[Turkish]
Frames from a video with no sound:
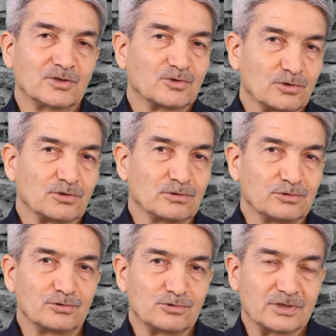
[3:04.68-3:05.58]

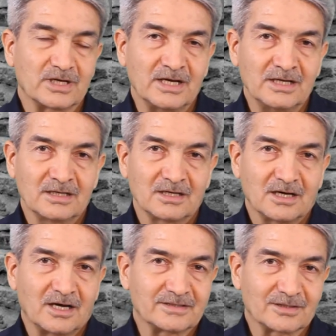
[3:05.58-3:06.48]
görüldüğü üzere
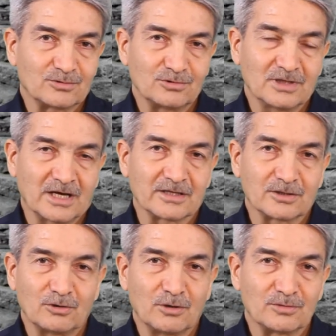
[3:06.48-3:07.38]
artık dünyanın
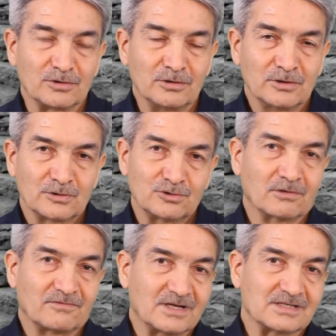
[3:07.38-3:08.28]
da ömrü
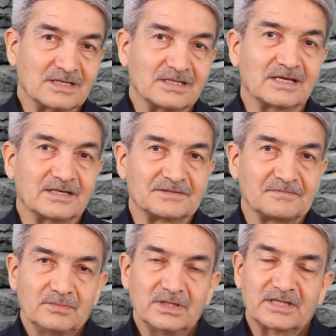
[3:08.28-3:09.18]
çok fazla değil.
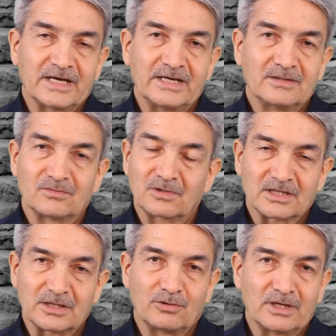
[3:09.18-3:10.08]
Bir de
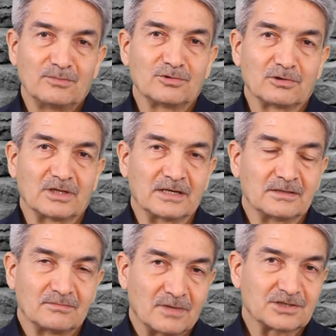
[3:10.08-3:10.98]
burada önemli olan
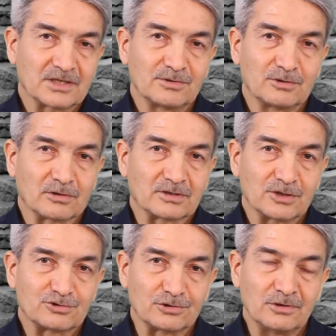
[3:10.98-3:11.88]
başka bir
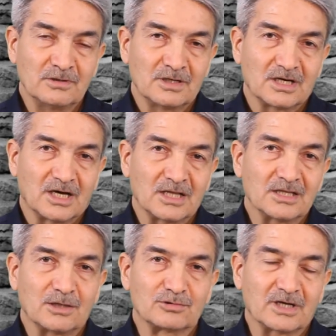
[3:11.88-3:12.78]
nokta şu.
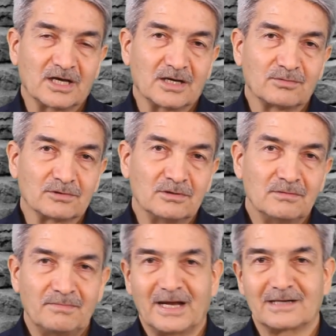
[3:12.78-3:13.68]
Allahu Teala
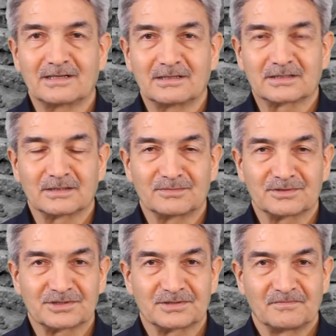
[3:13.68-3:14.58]
bunu perdeli
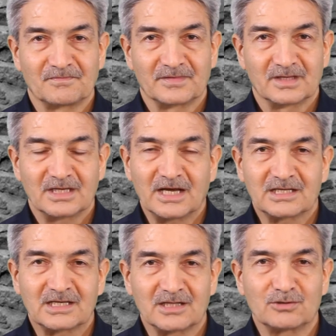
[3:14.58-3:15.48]
kılmış.
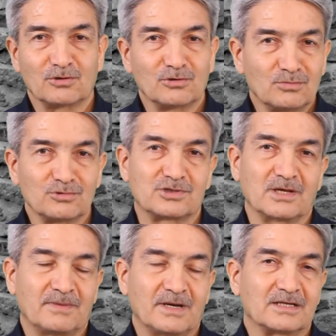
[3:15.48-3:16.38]
Yani kendi ölümümüz
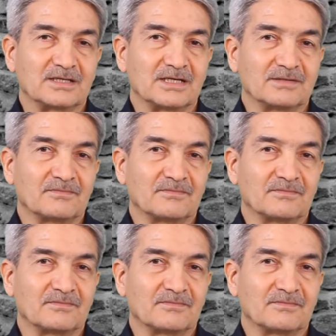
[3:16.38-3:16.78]
de perdeli.